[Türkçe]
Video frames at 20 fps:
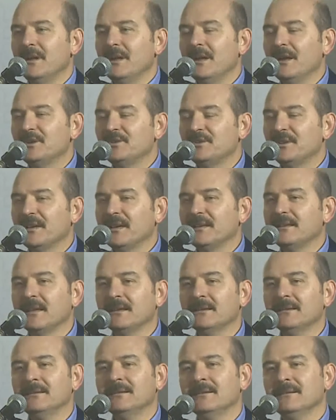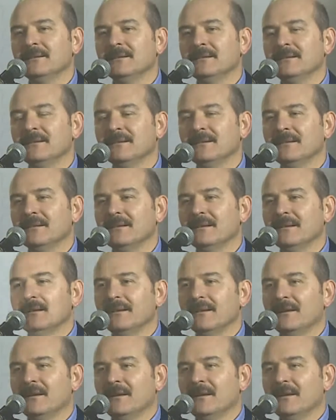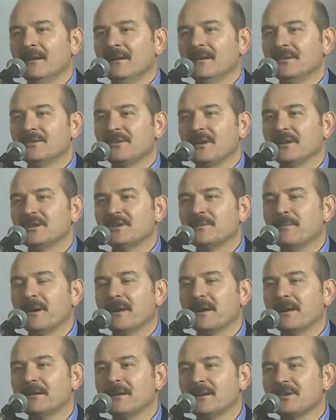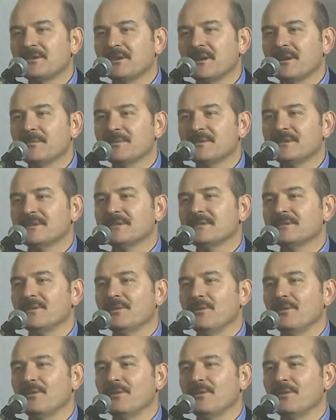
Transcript: eşlik eden çalışma arkadaşlarımız